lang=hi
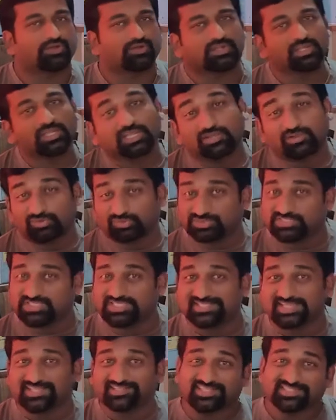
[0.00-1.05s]
और
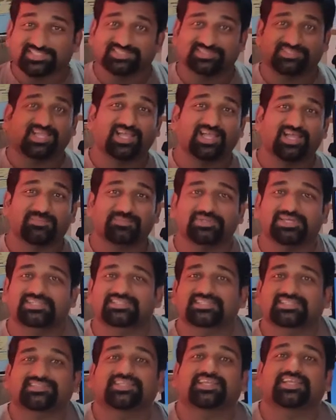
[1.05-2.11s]
उससे ज्यादा जितना आप कर
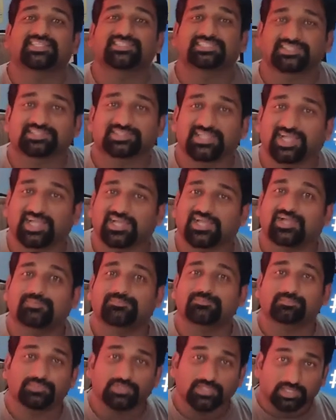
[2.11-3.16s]
सकते हैं जितना
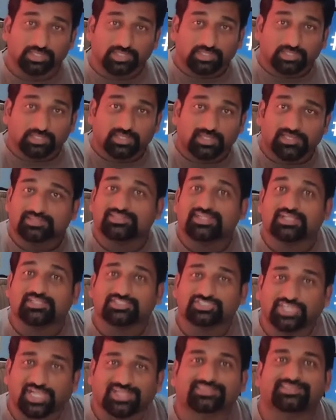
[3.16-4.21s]
आप करना
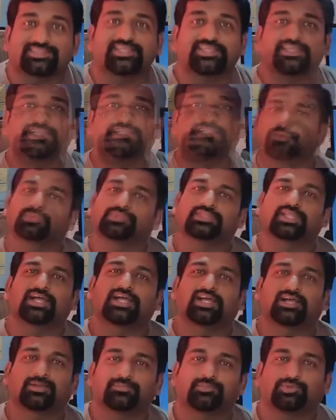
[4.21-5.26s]
चाहते हैं जितना
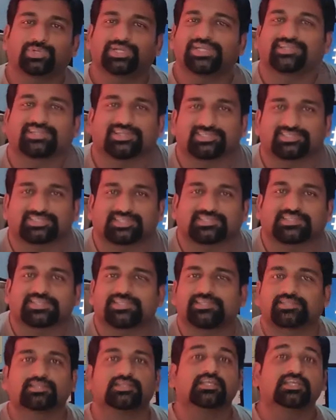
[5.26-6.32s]
आप डोनेट कर
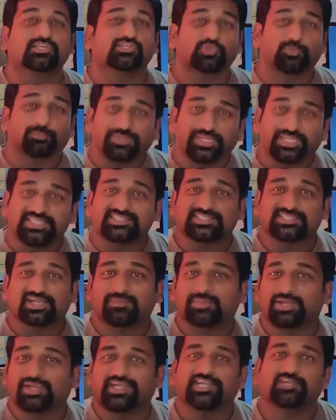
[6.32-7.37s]
सकते हैं सो प्लीज
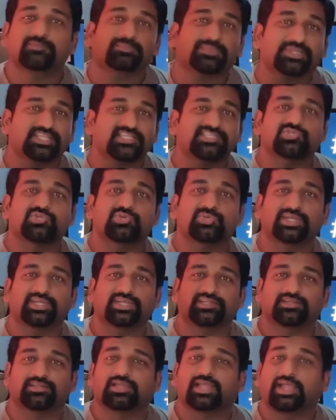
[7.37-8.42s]
कम अहेड प्लीज
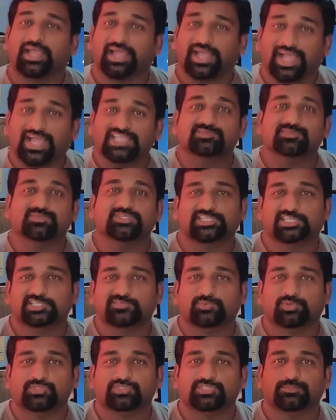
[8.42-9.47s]
डोनेट एज मच
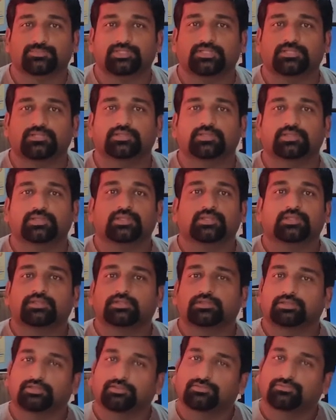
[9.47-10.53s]
एज पॉसिबल
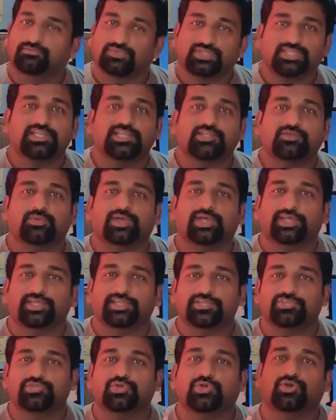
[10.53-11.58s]
वी
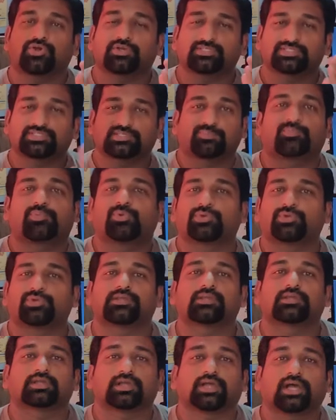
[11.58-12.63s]
रिक्वायर योर सपोर्ट
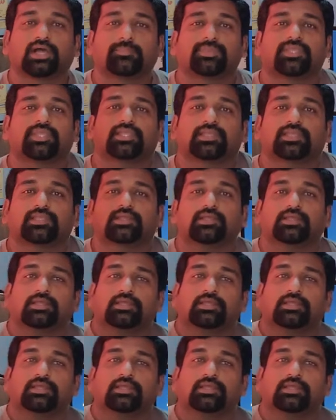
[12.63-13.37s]
हमें